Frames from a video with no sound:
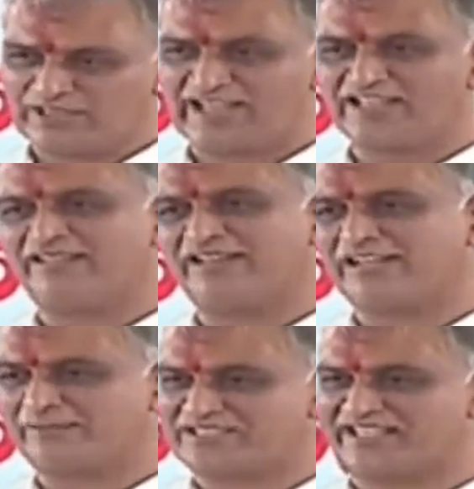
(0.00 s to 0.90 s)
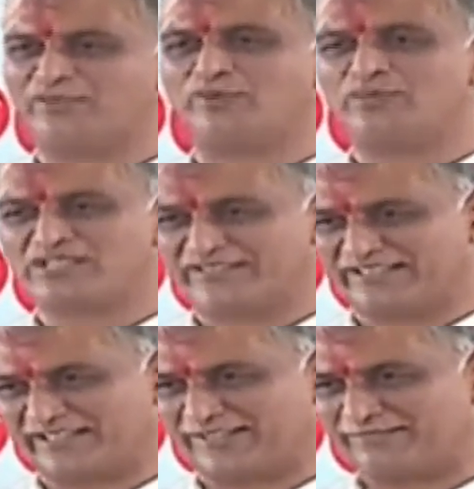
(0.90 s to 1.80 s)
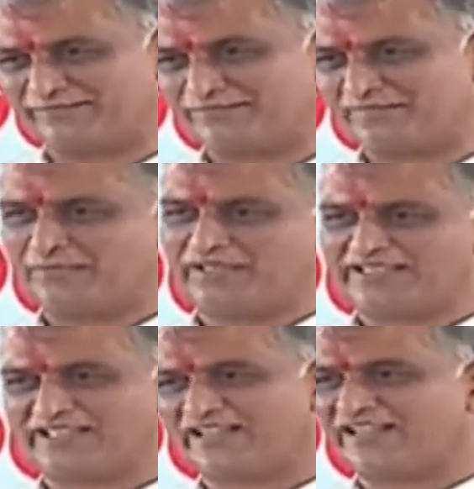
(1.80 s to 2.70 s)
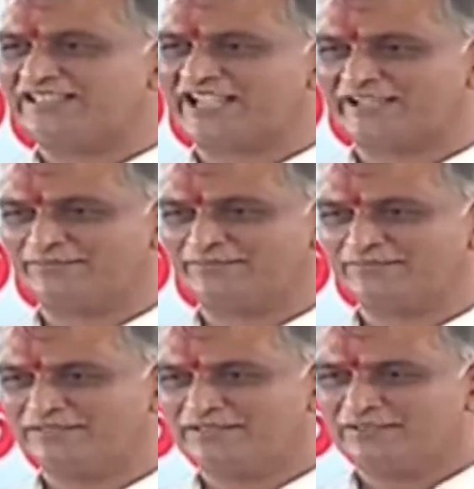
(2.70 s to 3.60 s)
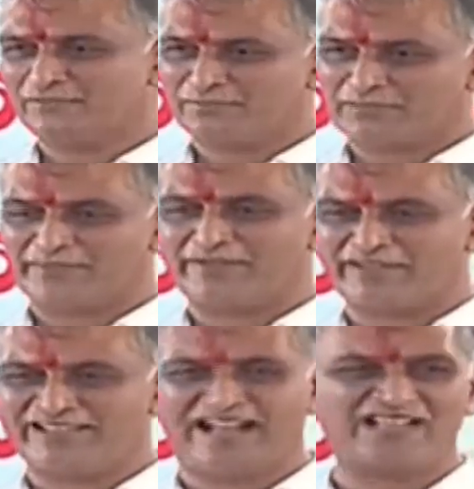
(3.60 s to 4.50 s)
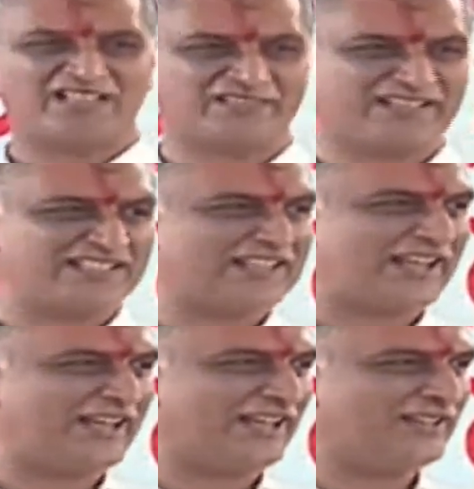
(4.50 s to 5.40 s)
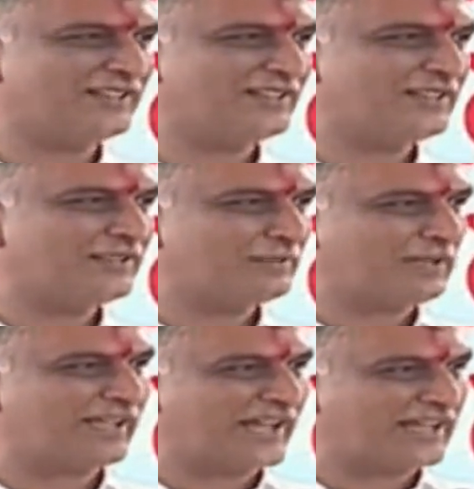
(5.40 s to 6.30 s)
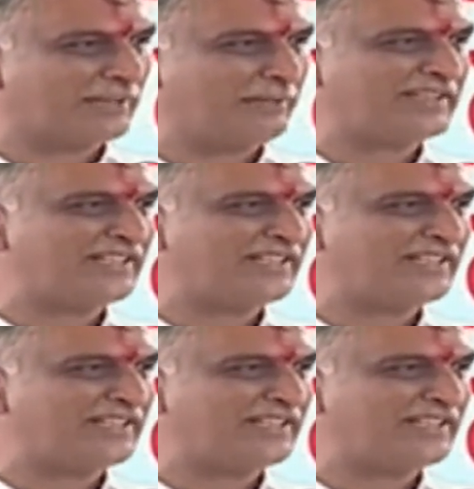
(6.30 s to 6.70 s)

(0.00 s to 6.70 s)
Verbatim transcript: ఉన్న ఐదు వేలు ఎడవ చేతం గుంజబట్టి మరి ఇది ఎక్కడి న్యాయం మనం ఎవరిని ఆశీర్వదించాలి మనకు అన్నం